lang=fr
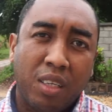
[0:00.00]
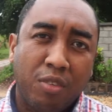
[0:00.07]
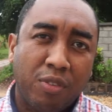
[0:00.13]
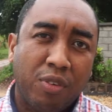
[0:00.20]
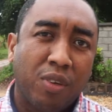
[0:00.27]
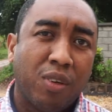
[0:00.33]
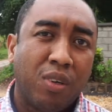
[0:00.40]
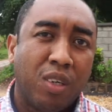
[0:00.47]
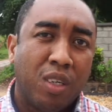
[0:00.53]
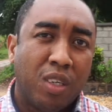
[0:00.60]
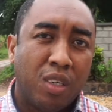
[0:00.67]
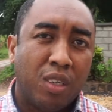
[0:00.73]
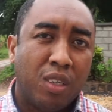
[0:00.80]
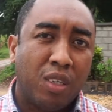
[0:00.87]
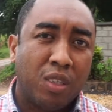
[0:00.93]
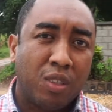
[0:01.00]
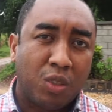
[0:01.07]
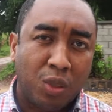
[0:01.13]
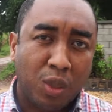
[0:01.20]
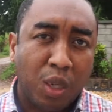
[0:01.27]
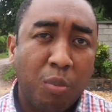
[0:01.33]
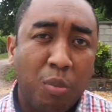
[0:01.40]
il faut euh,
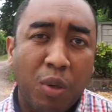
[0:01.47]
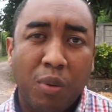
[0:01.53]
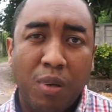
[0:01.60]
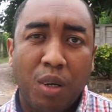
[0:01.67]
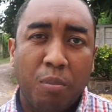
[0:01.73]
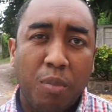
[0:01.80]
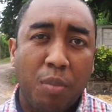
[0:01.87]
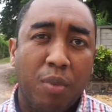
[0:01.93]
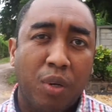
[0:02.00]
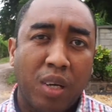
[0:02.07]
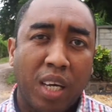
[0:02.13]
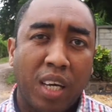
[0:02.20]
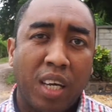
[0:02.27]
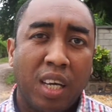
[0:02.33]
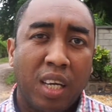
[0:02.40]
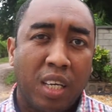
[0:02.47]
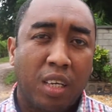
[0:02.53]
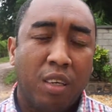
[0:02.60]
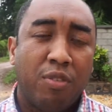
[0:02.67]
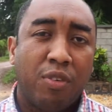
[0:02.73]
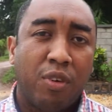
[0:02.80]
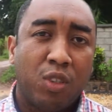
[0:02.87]
se remémorer,
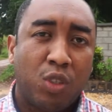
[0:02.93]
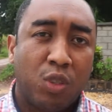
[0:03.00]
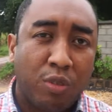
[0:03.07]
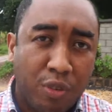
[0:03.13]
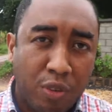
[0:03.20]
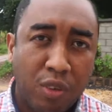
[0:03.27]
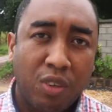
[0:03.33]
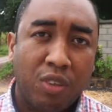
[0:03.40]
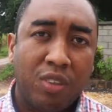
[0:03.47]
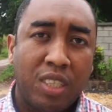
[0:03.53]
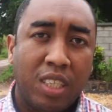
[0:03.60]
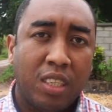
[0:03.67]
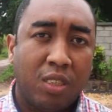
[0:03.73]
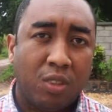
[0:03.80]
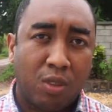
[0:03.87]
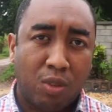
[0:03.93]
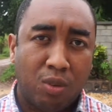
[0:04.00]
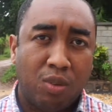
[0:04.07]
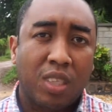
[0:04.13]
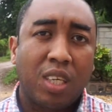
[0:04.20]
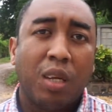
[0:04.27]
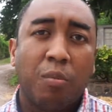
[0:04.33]
il faut se focuser sur tout
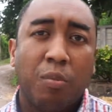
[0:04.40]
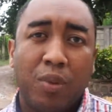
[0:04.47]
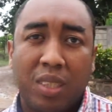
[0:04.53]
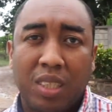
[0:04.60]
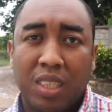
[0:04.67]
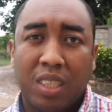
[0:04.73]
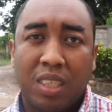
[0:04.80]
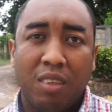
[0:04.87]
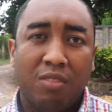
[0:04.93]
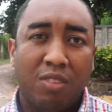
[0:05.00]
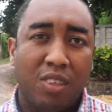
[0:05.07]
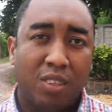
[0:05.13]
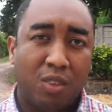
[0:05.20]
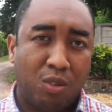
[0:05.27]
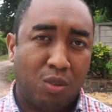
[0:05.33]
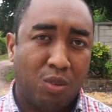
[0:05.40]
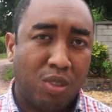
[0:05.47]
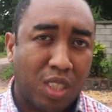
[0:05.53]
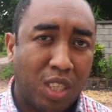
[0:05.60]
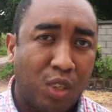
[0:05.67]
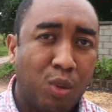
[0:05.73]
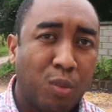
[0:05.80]
ce qui est positif, tout
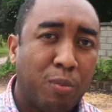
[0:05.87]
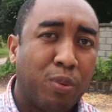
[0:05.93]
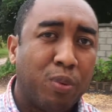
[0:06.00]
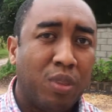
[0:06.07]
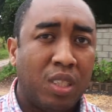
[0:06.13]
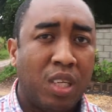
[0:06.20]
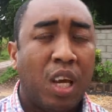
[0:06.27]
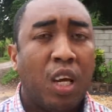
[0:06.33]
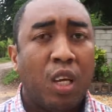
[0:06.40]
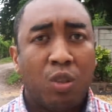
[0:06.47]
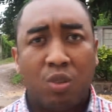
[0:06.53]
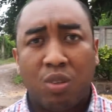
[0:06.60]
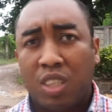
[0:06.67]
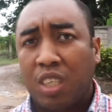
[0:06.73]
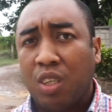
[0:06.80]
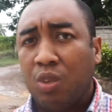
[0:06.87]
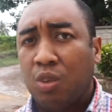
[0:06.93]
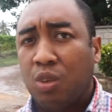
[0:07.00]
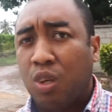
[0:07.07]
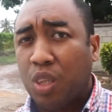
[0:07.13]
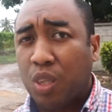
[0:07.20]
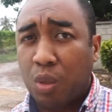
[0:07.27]
ce qui nous pousse, tout ce qui nous
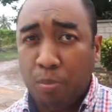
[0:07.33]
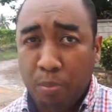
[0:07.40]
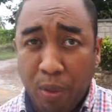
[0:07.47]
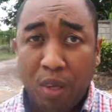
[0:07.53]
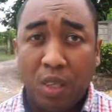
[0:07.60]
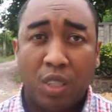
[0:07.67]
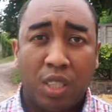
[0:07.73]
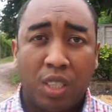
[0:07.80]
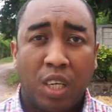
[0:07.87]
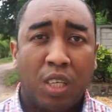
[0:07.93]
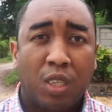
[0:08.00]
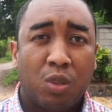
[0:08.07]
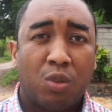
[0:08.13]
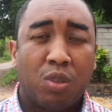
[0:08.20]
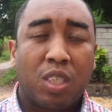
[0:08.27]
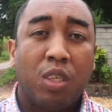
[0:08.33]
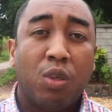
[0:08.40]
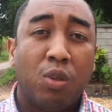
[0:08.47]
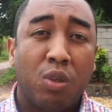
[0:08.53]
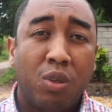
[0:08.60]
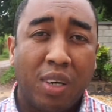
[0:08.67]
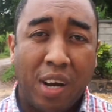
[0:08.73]
donne des punchs, tout ce qui
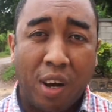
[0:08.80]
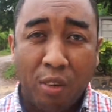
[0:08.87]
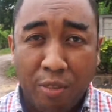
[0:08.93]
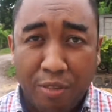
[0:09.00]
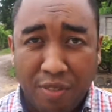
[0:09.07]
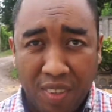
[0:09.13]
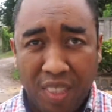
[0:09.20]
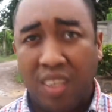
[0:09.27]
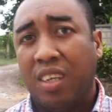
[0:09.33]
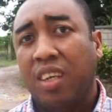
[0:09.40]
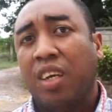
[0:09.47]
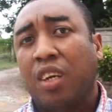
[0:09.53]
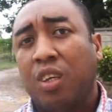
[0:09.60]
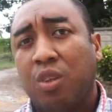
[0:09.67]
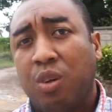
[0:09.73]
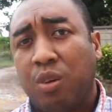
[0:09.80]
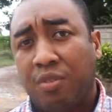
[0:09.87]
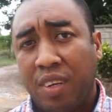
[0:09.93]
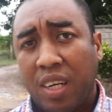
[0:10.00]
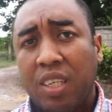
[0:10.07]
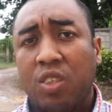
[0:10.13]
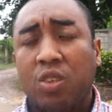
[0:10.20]
nous donne envie de
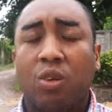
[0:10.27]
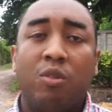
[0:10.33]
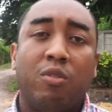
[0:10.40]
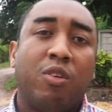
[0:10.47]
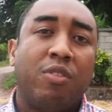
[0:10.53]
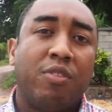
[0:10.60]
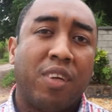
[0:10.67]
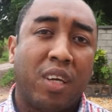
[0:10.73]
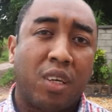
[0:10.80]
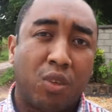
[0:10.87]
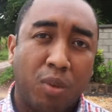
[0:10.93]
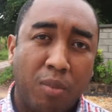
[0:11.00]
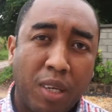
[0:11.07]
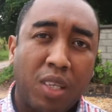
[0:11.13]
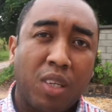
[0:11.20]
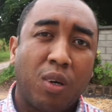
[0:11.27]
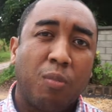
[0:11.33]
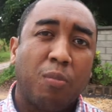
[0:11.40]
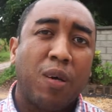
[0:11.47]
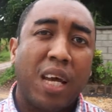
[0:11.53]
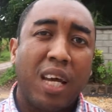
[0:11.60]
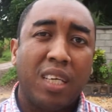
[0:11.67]
faire ce qu'on veut faire, de mettre en
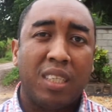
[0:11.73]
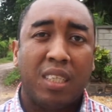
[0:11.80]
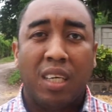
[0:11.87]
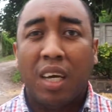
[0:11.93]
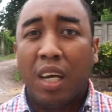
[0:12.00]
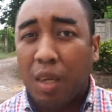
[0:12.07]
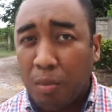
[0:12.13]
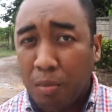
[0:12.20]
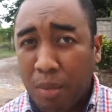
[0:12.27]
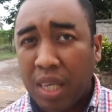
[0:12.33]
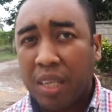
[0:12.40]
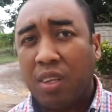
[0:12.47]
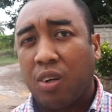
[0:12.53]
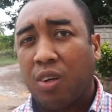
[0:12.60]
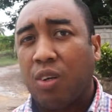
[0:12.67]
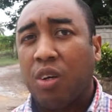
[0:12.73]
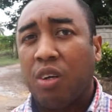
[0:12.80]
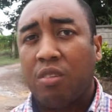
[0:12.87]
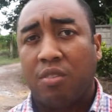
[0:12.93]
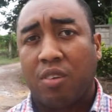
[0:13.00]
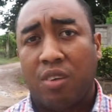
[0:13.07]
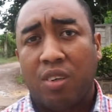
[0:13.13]
place, mettre en
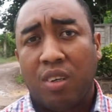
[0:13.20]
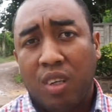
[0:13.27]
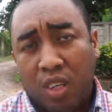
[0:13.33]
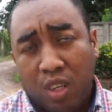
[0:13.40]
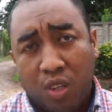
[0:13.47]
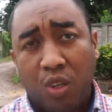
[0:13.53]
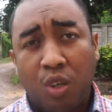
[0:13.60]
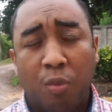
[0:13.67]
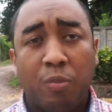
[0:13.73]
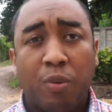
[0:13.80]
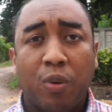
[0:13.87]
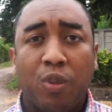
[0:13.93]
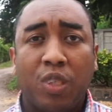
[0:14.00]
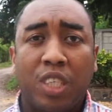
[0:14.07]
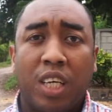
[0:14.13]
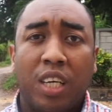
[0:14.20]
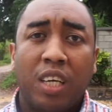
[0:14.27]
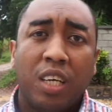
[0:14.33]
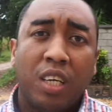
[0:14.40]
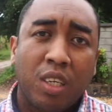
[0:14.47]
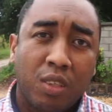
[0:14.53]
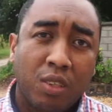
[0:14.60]
œuvre nos projets.
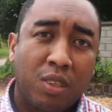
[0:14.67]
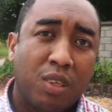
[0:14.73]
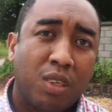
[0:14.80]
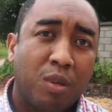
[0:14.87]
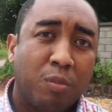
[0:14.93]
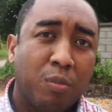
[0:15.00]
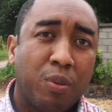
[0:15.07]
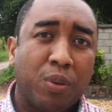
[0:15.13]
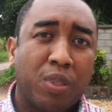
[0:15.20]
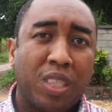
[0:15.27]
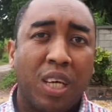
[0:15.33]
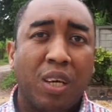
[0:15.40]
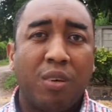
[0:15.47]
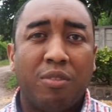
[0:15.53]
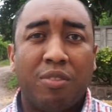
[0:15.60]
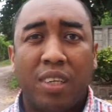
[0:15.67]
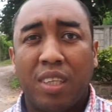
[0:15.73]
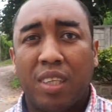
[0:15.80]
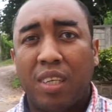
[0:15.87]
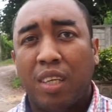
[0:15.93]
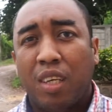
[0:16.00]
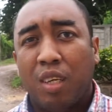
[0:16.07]
Donc pour ça, au fait,
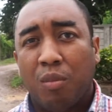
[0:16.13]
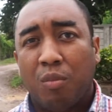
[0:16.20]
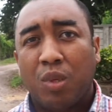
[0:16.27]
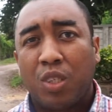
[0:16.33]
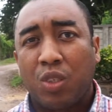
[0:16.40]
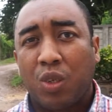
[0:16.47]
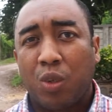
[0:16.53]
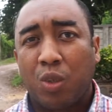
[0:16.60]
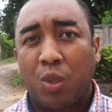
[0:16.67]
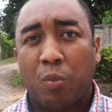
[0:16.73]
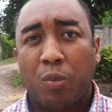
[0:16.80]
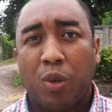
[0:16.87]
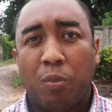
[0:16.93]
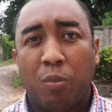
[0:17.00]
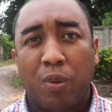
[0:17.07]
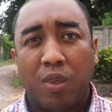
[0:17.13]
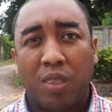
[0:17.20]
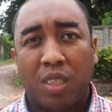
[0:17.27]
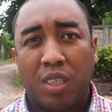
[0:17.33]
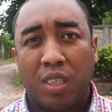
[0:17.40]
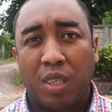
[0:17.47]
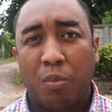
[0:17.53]
moi ce que je propose
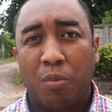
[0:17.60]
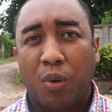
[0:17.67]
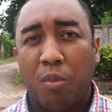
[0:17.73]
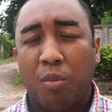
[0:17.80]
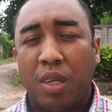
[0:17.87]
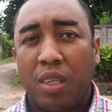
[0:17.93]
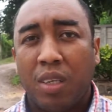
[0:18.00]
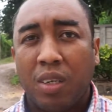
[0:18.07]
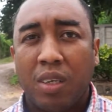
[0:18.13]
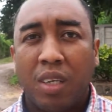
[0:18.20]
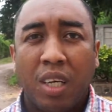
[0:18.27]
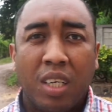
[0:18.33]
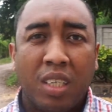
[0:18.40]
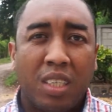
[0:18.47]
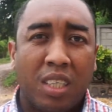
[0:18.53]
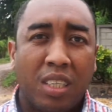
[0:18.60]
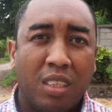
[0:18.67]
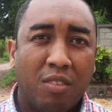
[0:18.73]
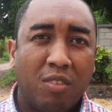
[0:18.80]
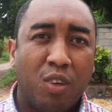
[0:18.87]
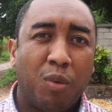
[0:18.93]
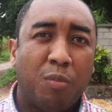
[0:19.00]
dans un premier temps, c'est
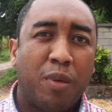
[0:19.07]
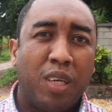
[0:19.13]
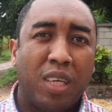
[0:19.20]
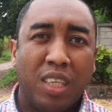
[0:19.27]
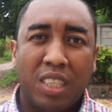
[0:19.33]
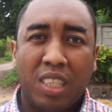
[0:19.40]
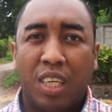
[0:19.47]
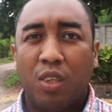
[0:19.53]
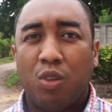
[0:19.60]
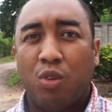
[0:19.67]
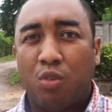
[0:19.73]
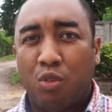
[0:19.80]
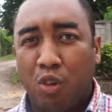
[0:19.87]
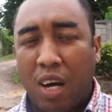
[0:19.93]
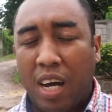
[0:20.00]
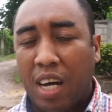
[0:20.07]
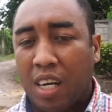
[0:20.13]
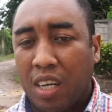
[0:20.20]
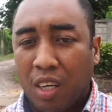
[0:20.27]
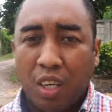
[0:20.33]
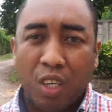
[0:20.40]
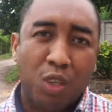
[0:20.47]
développer, essayer de voir
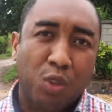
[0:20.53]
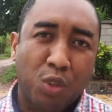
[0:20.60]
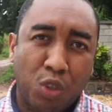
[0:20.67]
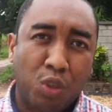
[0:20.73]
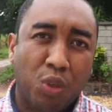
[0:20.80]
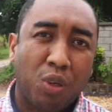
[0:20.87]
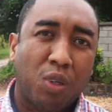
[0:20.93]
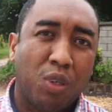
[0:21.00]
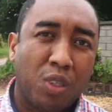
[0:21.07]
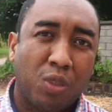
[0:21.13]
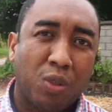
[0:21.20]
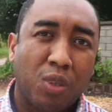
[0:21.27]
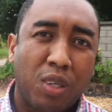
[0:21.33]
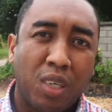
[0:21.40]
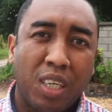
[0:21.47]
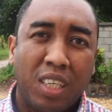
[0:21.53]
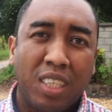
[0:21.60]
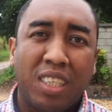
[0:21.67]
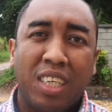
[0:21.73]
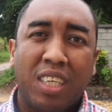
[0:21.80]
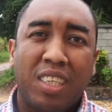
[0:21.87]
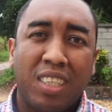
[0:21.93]
au jour le jour,
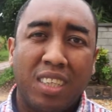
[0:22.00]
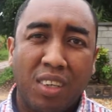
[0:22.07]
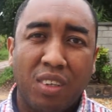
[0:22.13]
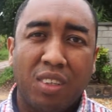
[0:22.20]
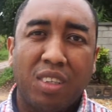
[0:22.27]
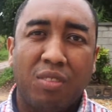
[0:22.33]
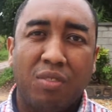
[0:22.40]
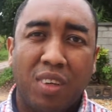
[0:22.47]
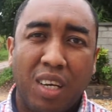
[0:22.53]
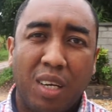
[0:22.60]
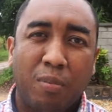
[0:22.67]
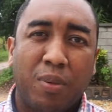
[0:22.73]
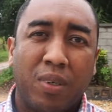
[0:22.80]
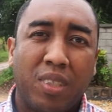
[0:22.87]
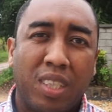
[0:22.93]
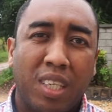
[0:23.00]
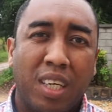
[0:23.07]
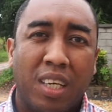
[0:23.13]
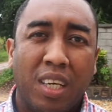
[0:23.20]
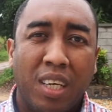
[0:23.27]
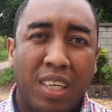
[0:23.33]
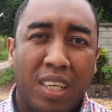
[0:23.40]
essayer d'identifier les pensées
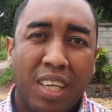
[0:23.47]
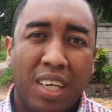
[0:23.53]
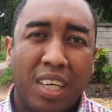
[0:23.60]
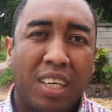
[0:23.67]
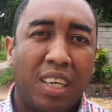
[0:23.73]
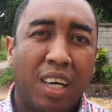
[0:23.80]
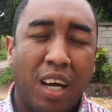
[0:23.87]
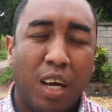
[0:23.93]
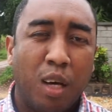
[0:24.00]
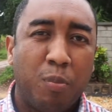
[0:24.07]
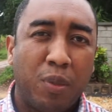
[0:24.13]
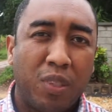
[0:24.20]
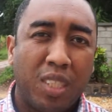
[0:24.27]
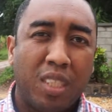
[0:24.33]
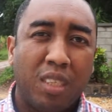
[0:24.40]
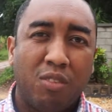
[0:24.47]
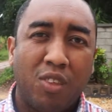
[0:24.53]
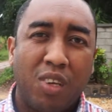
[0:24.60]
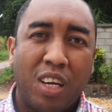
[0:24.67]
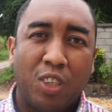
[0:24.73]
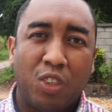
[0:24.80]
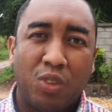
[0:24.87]
euh, positives
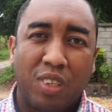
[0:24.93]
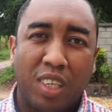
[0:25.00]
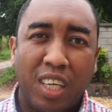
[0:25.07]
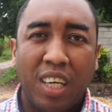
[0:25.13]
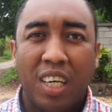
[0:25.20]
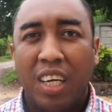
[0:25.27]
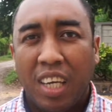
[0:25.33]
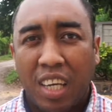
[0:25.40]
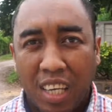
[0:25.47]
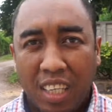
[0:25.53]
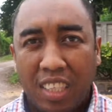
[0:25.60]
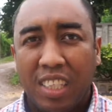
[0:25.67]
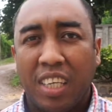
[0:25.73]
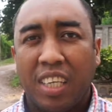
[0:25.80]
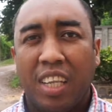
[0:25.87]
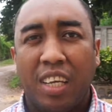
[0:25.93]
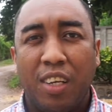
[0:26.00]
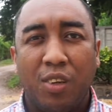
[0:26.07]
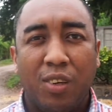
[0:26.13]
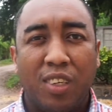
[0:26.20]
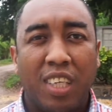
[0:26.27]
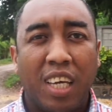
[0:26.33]
de la journée, essayer de les
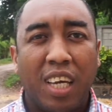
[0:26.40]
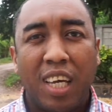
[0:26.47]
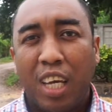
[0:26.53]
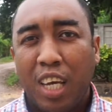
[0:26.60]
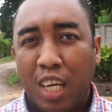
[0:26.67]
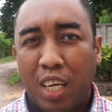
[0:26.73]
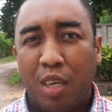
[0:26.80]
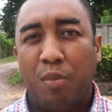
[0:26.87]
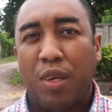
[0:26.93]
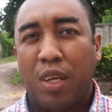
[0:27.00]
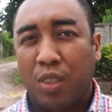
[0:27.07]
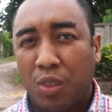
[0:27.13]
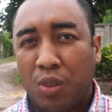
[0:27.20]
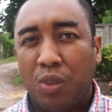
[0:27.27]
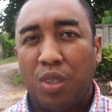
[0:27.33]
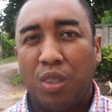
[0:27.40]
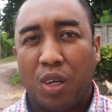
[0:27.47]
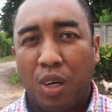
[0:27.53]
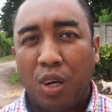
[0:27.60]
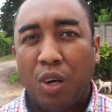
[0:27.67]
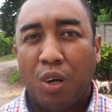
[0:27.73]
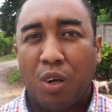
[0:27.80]
noter, et bien sûr,
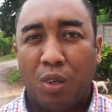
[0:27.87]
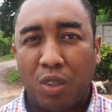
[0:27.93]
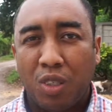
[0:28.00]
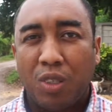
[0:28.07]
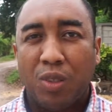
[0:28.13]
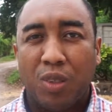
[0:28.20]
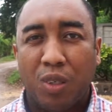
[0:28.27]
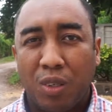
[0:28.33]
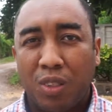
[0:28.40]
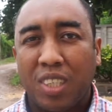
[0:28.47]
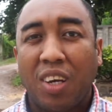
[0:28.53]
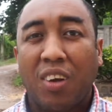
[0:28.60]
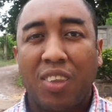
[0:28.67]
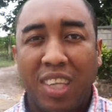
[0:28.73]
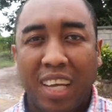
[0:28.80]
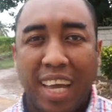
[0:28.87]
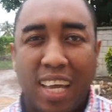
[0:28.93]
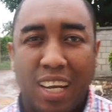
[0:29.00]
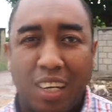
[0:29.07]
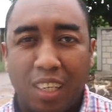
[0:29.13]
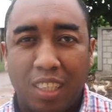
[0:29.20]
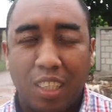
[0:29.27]
on
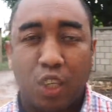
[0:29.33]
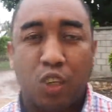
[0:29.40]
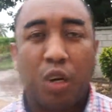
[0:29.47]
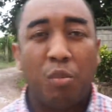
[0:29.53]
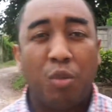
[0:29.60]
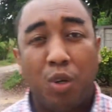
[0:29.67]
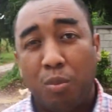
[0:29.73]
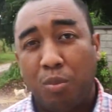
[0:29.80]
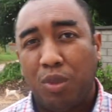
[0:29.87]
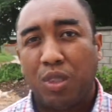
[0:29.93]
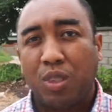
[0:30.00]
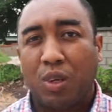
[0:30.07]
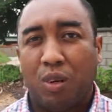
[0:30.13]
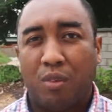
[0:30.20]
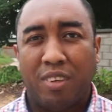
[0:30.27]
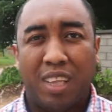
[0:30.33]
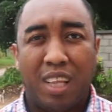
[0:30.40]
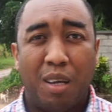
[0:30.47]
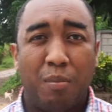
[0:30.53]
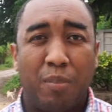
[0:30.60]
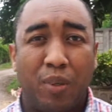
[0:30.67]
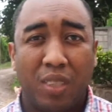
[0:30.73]
s'entraîne. C'est comme le muscle, en fait,
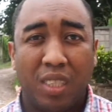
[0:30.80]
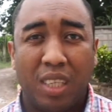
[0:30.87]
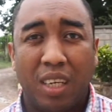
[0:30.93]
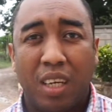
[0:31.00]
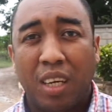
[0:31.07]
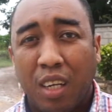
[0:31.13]
la pensée.